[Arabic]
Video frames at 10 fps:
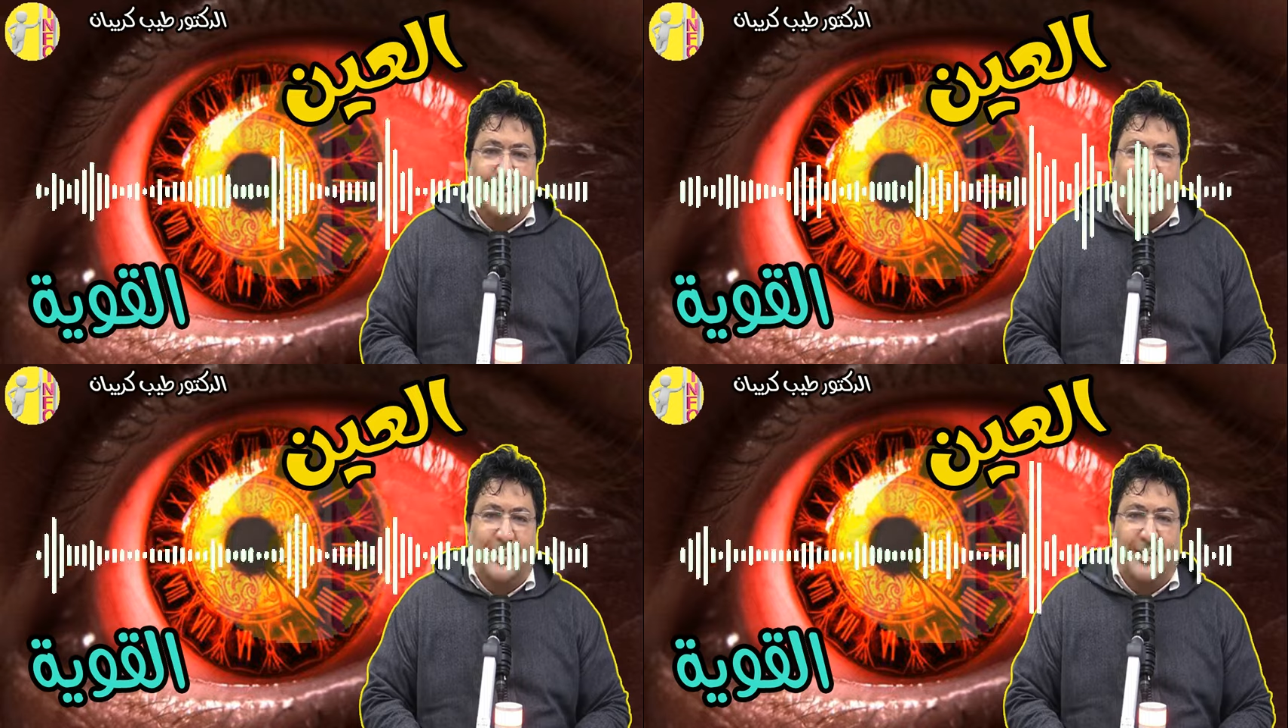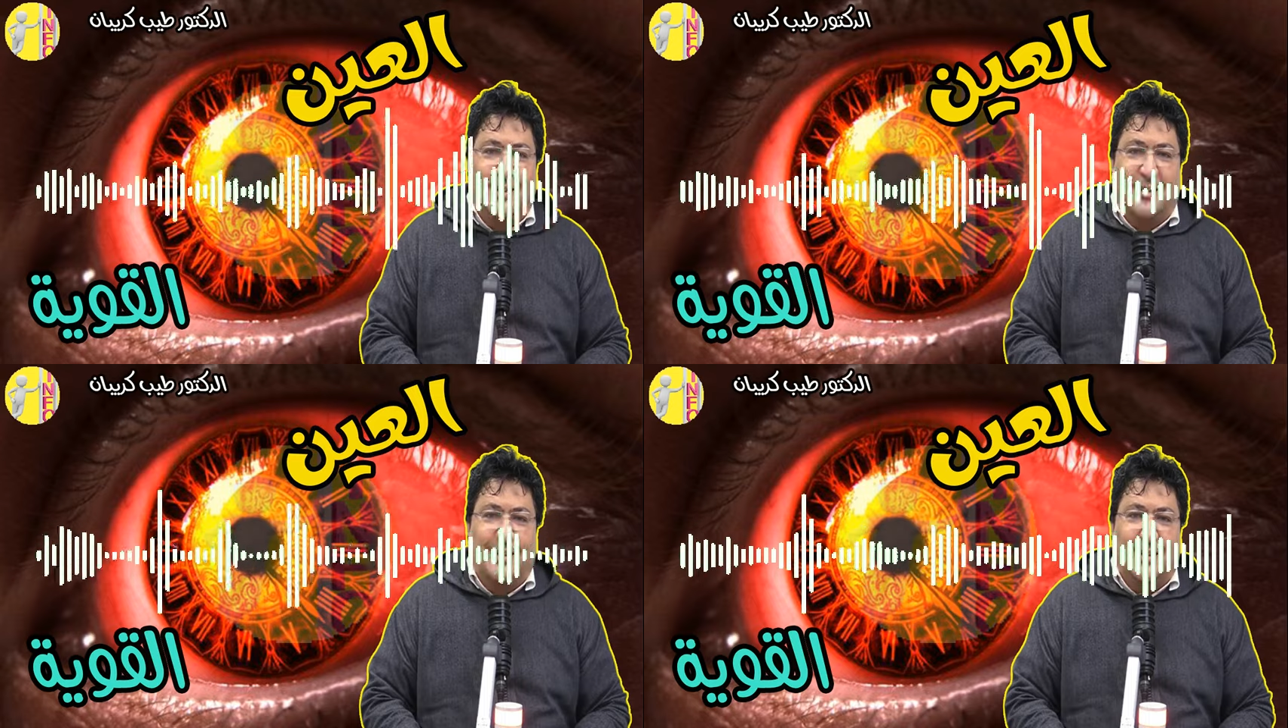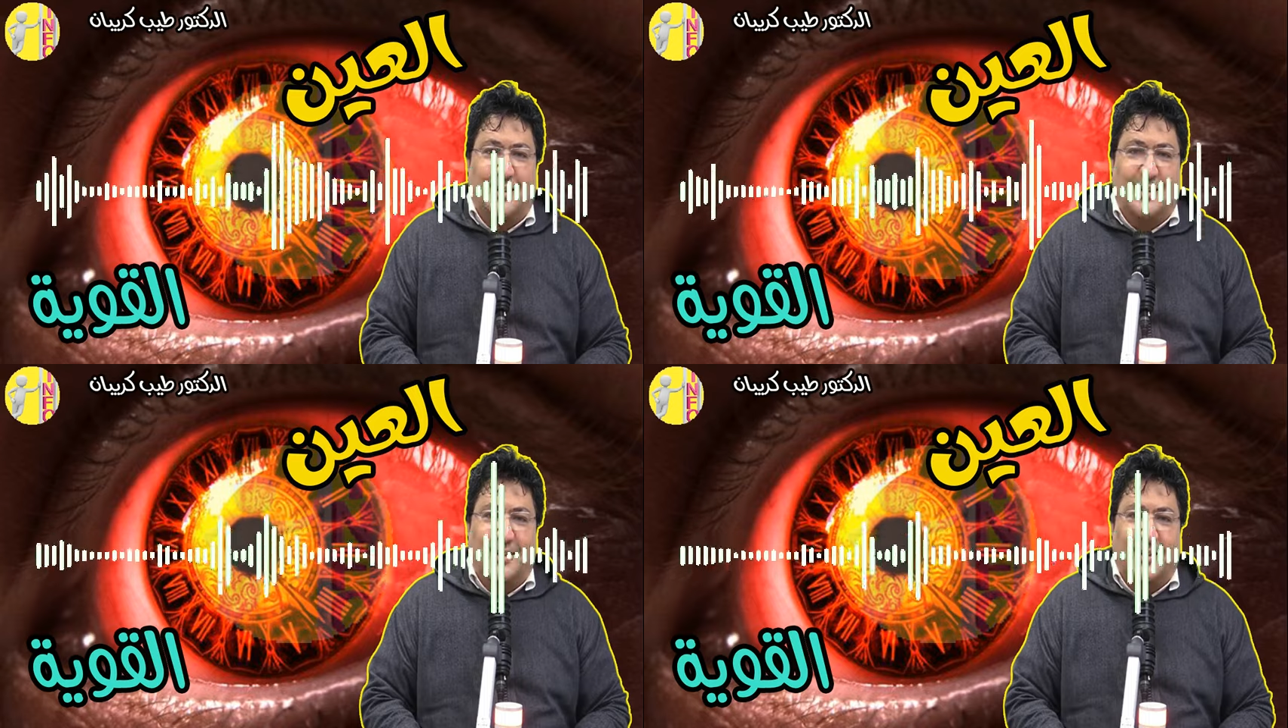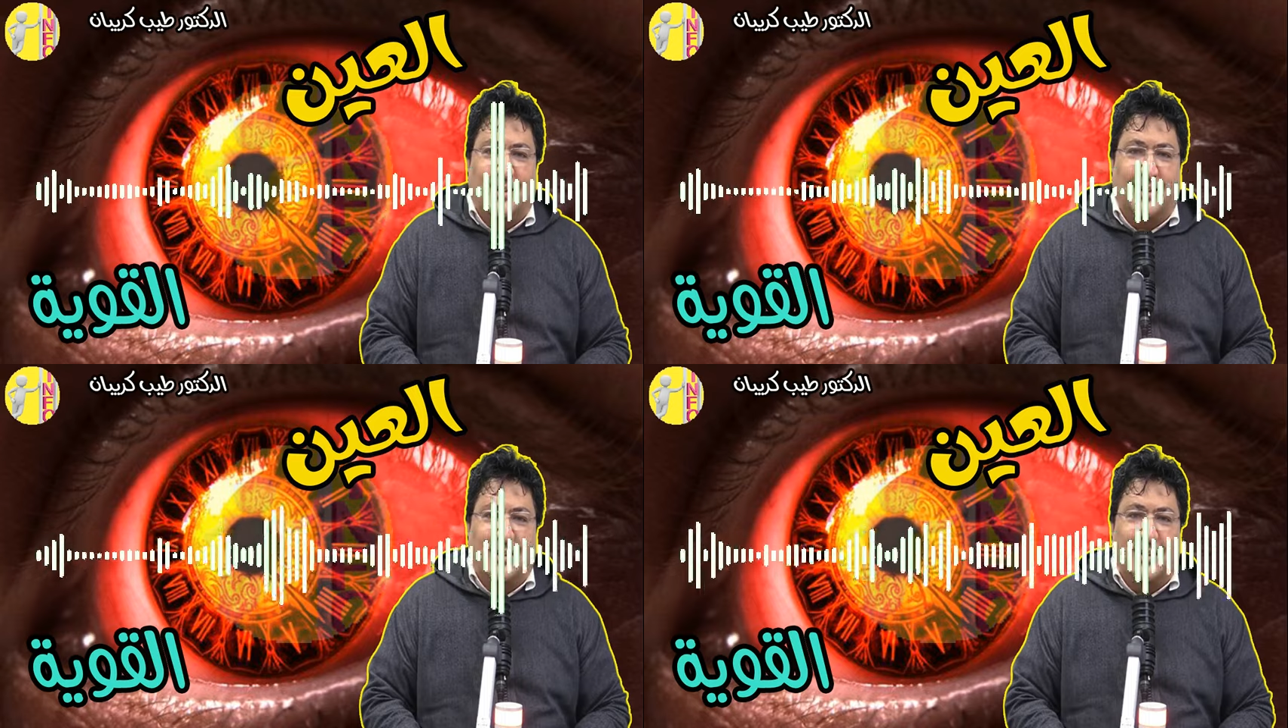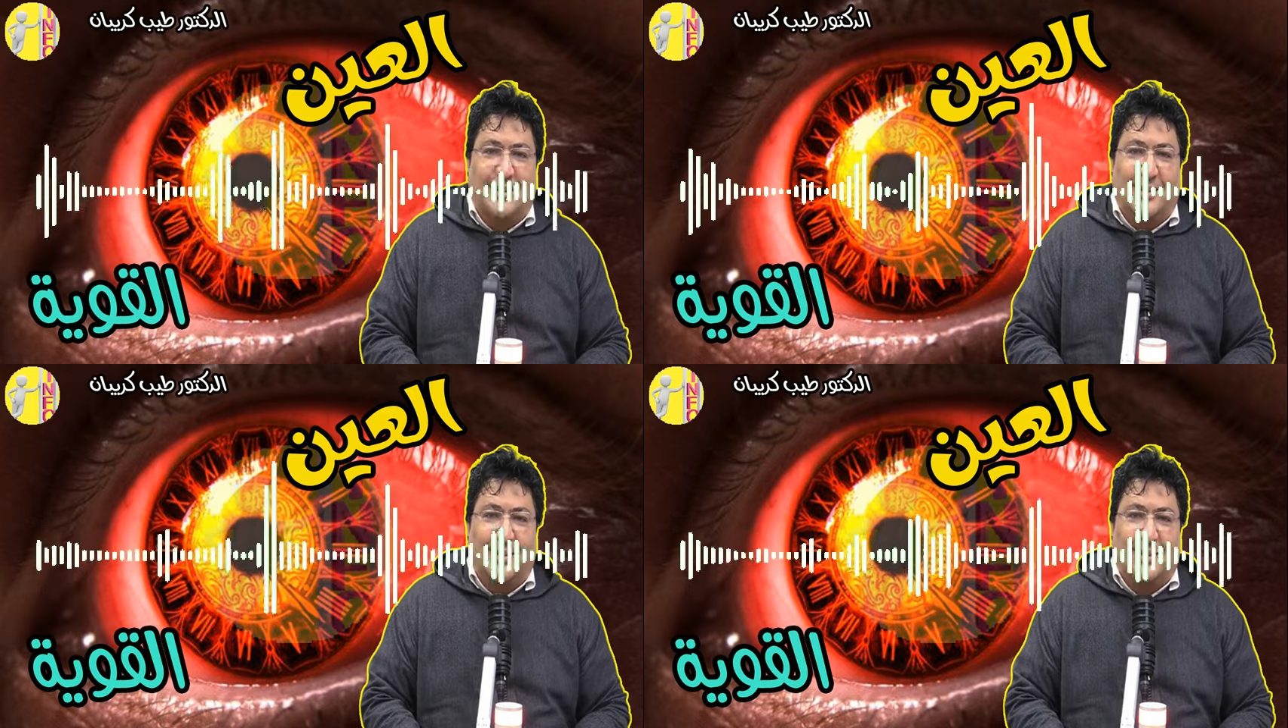الله يشافيك ويعافيك ويداويك يا
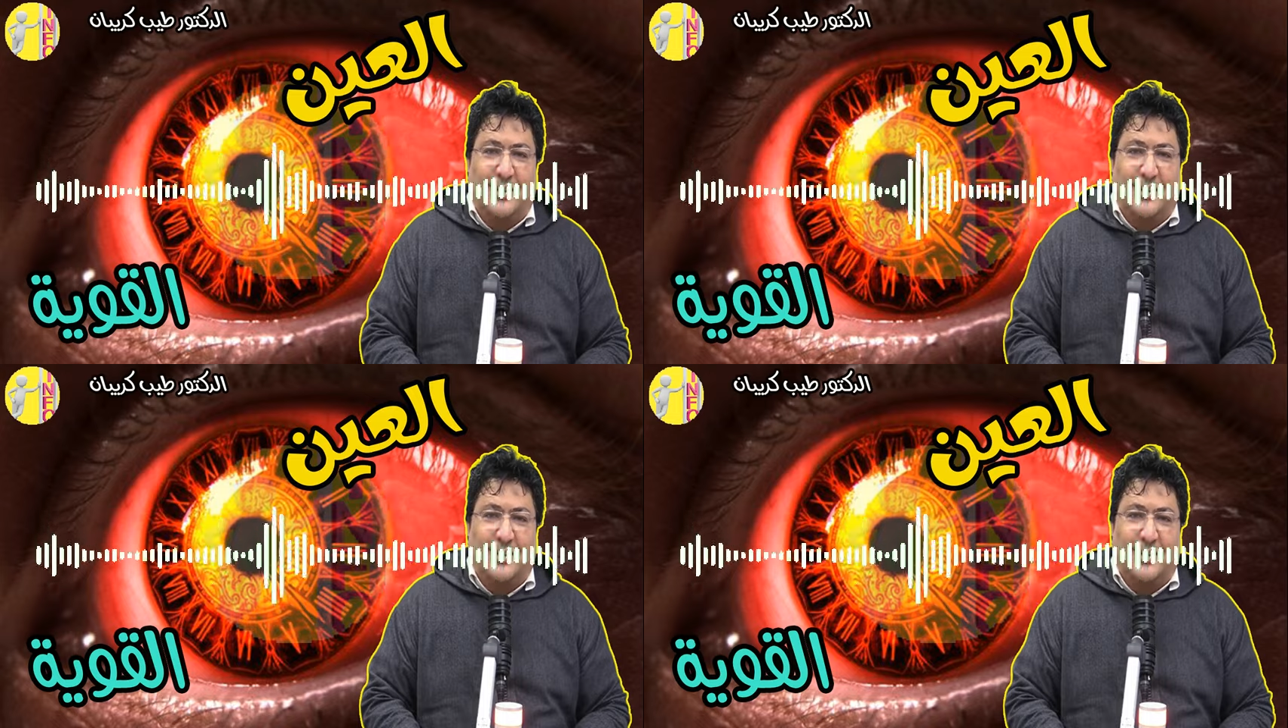رب